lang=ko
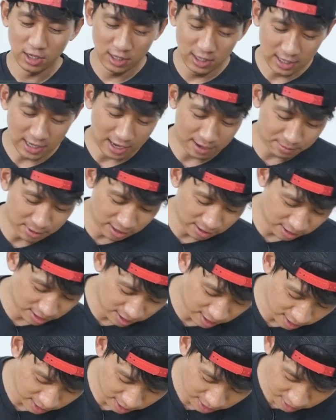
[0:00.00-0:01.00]
이
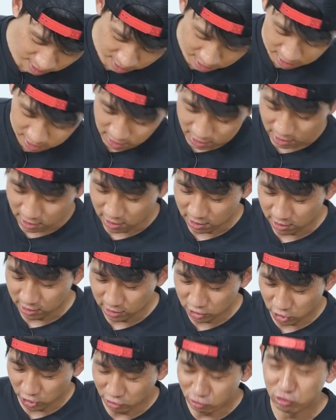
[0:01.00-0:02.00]
가방을
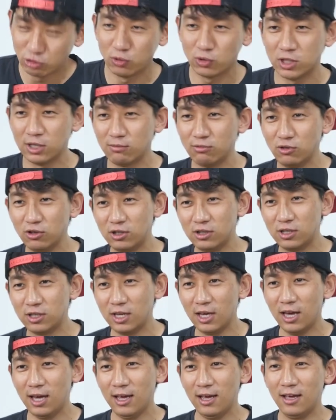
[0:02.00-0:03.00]
어, 저희
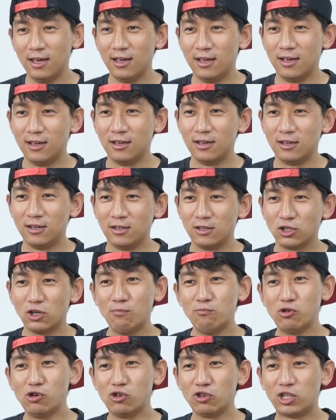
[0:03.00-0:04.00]
구독자분들께
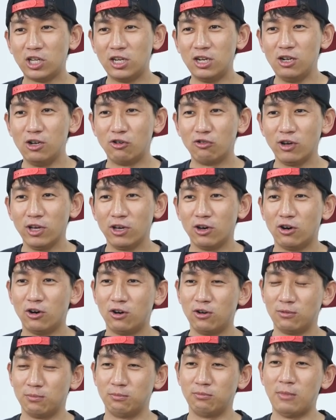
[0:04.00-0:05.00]
선물로 드리려고
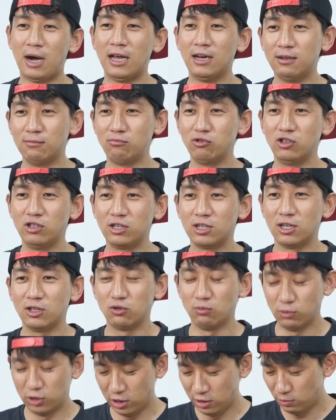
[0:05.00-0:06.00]
해요. 많은 분들께
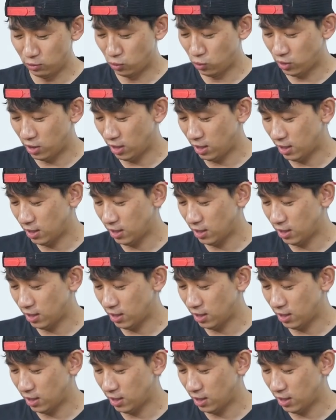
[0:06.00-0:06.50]
좀 드리면 좋긴